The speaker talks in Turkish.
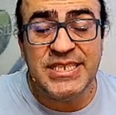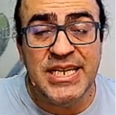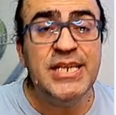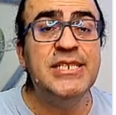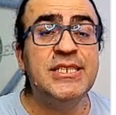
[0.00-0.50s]

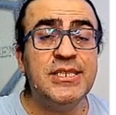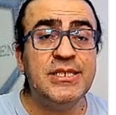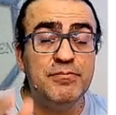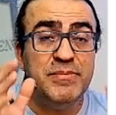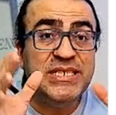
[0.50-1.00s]
değil
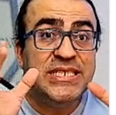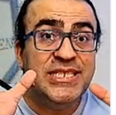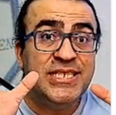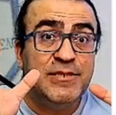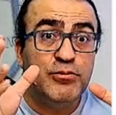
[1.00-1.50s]
tatlım. Metil
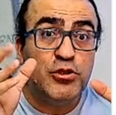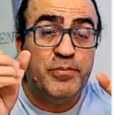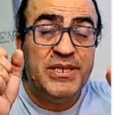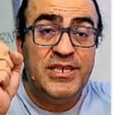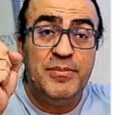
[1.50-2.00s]
etil
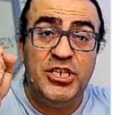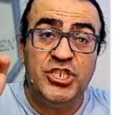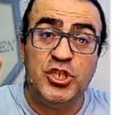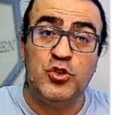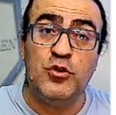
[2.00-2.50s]
propil diye
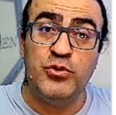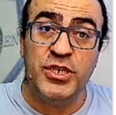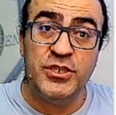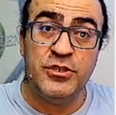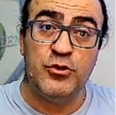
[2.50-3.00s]
bileşik yok. Bunu
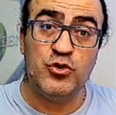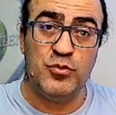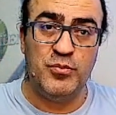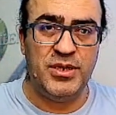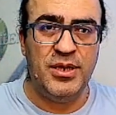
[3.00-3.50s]
getiriyorsun
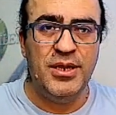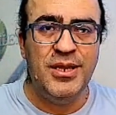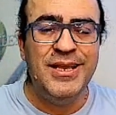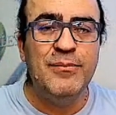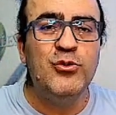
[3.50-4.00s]
bana.
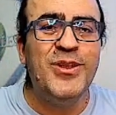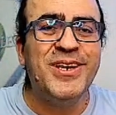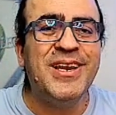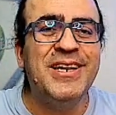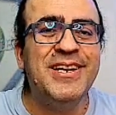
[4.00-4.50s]
Bunlar
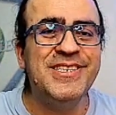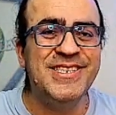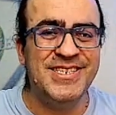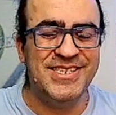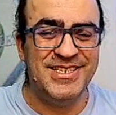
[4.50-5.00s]

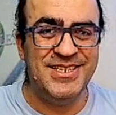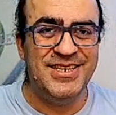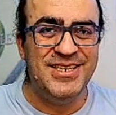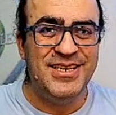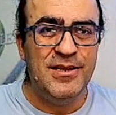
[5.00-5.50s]
kararsız.
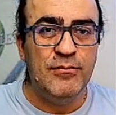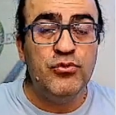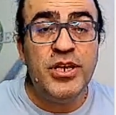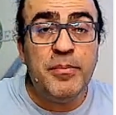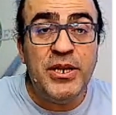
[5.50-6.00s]

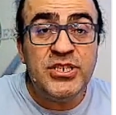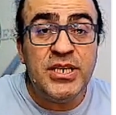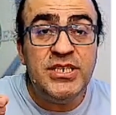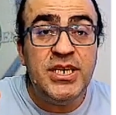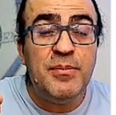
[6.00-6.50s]
Bunlar başka
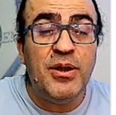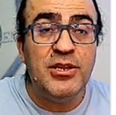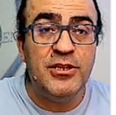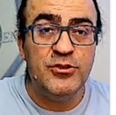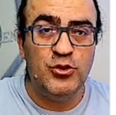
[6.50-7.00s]
şeye
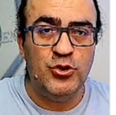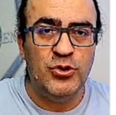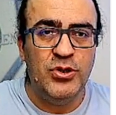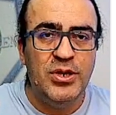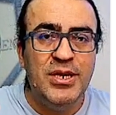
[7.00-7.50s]
bağlanıyor.
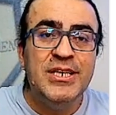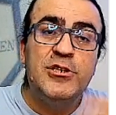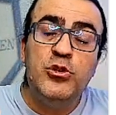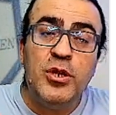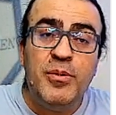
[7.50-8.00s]

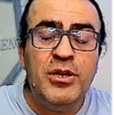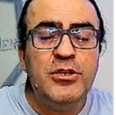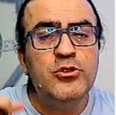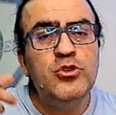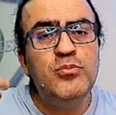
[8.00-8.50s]
Klora
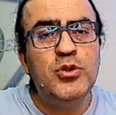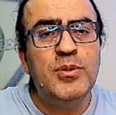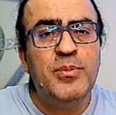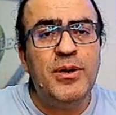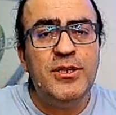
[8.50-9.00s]
bağlanıyor,
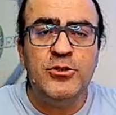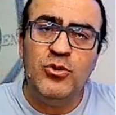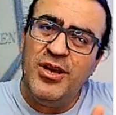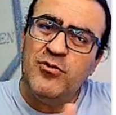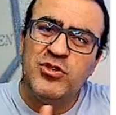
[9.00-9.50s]
broma bağlanıyor.
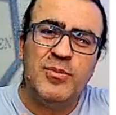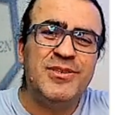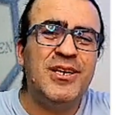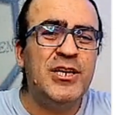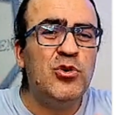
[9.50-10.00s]
Ha o zaman
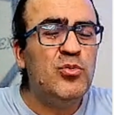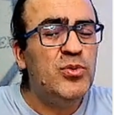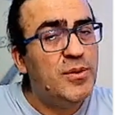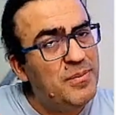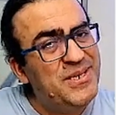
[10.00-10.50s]
alkan
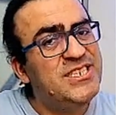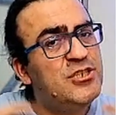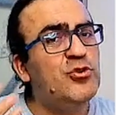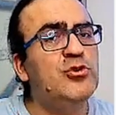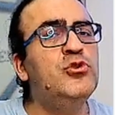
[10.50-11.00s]
olmuyor ama
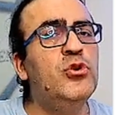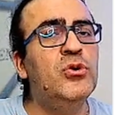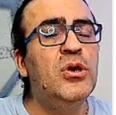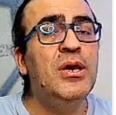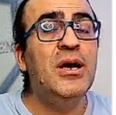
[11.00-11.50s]
bileşik oluyor.
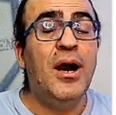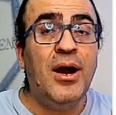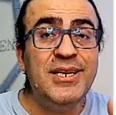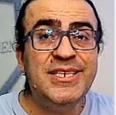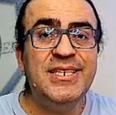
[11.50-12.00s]

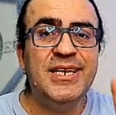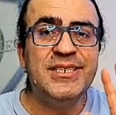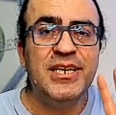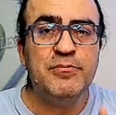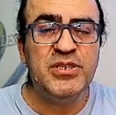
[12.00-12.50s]
Alkiller
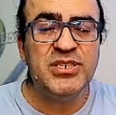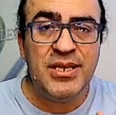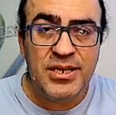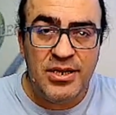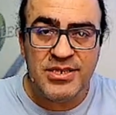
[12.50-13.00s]
tek başına
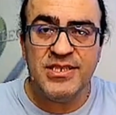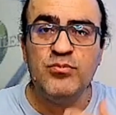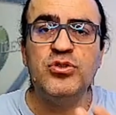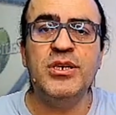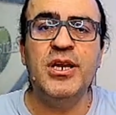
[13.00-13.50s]
kararsız
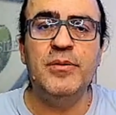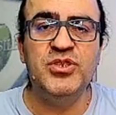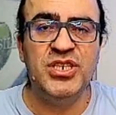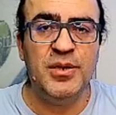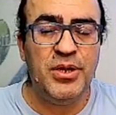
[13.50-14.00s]
mutlaka bir
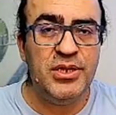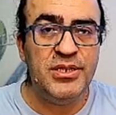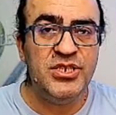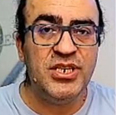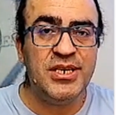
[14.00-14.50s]
şeye
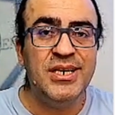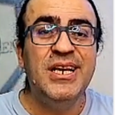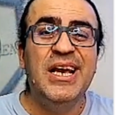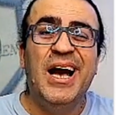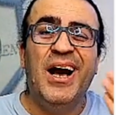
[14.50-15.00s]
bağlanacak.
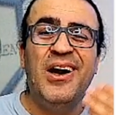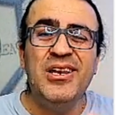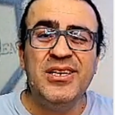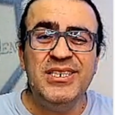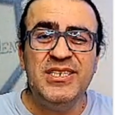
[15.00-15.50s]

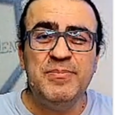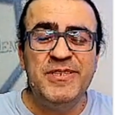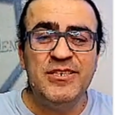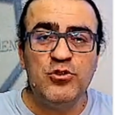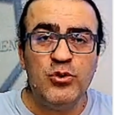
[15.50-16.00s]
Alkan
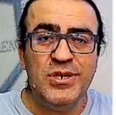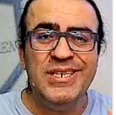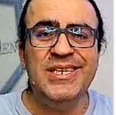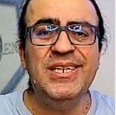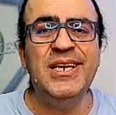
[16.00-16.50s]
isminin sonuna
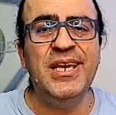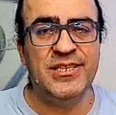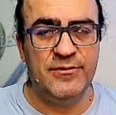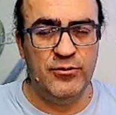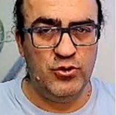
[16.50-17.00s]
il
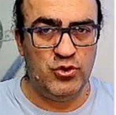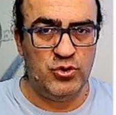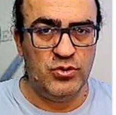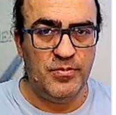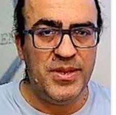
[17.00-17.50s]
ekliyorsun.
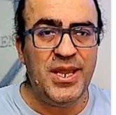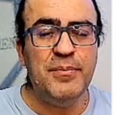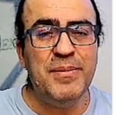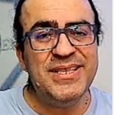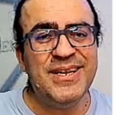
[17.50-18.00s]
Yani
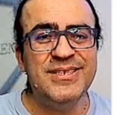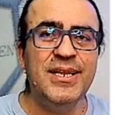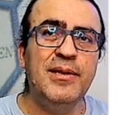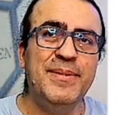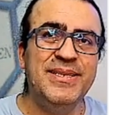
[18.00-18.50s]
metan
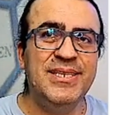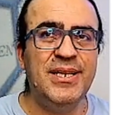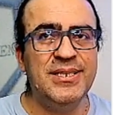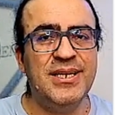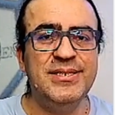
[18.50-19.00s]
değil metil,
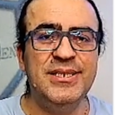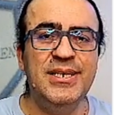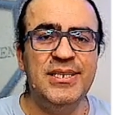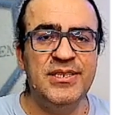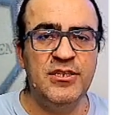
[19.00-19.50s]
etan değil
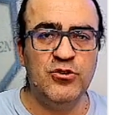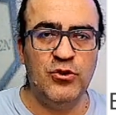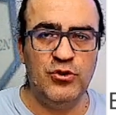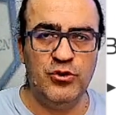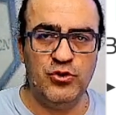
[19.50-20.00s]
etil
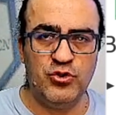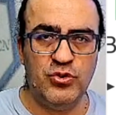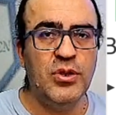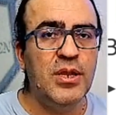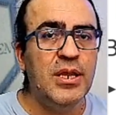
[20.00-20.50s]
söylüyorsun.
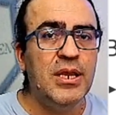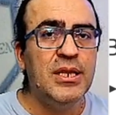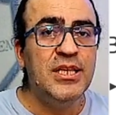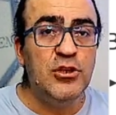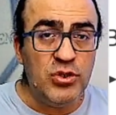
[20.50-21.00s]

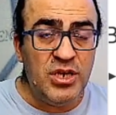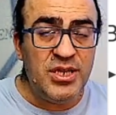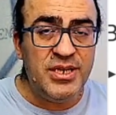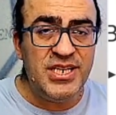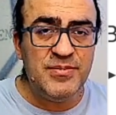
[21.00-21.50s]
İlk 10
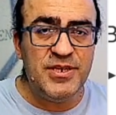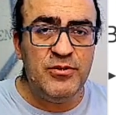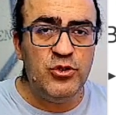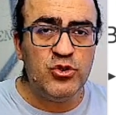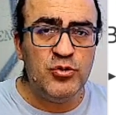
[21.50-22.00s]
alkanı ezbere
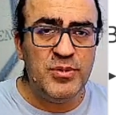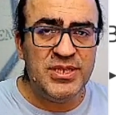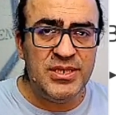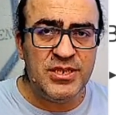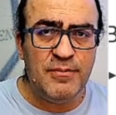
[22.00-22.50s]
biliyorsun. Metan,
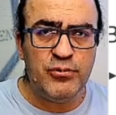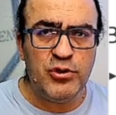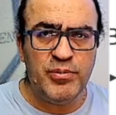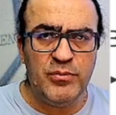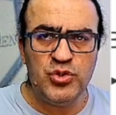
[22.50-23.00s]
etan,
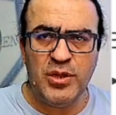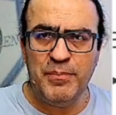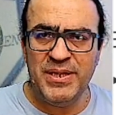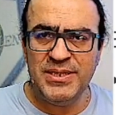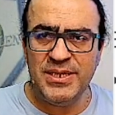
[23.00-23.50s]
propan, butan,
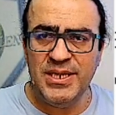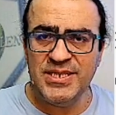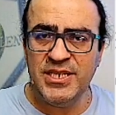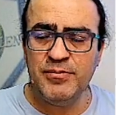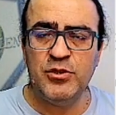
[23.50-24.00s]
pentan,
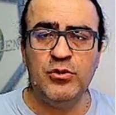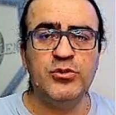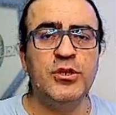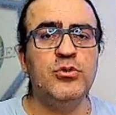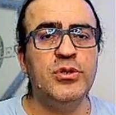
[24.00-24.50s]
hexan, heptan,
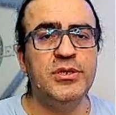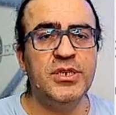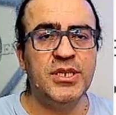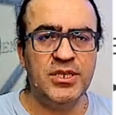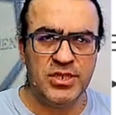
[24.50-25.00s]
oktan, nonan,
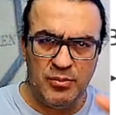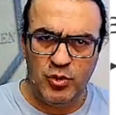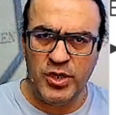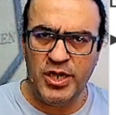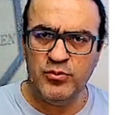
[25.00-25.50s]
dekan, tablo
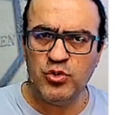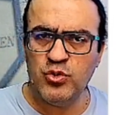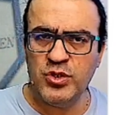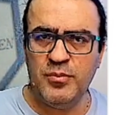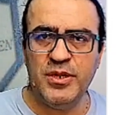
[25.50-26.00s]
kaymış
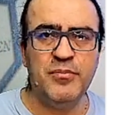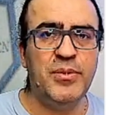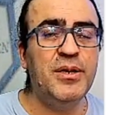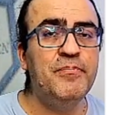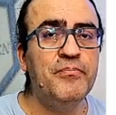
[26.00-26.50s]
kusura
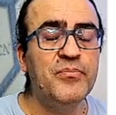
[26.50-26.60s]
bakma.